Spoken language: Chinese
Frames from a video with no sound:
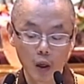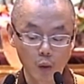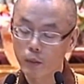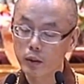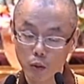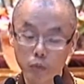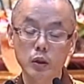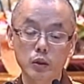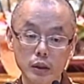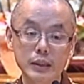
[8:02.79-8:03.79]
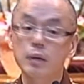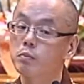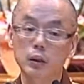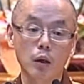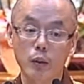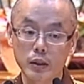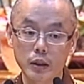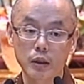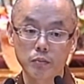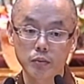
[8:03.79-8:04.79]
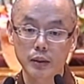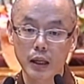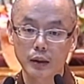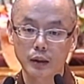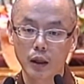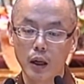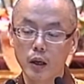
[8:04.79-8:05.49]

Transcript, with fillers: 我们众生是见不到观世音菩萨的。